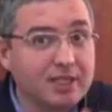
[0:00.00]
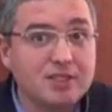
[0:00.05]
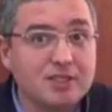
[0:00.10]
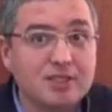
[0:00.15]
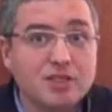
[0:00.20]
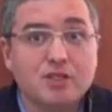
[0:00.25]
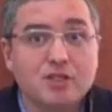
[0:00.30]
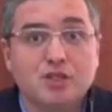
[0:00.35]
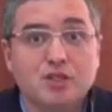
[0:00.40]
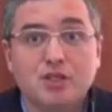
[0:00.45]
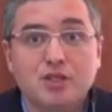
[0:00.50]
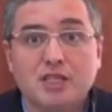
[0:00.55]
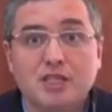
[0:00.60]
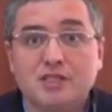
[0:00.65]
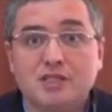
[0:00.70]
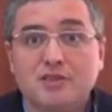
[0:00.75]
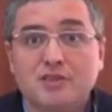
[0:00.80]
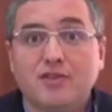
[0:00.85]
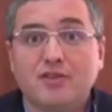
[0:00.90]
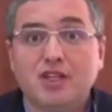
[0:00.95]
пригласил
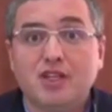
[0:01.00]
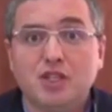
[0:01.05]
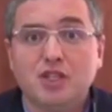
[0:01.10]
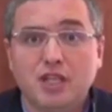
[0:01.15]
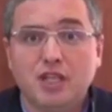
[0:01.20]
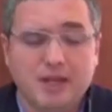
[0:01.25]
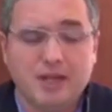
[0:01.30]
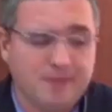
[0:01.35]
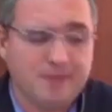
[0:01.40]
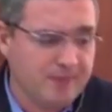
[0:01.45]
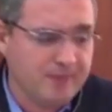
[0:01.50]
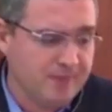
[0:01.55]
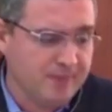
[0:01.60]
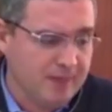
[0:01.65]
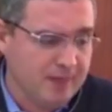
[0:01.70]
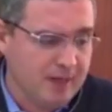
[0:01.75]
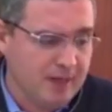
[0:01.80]
сейчас врачей,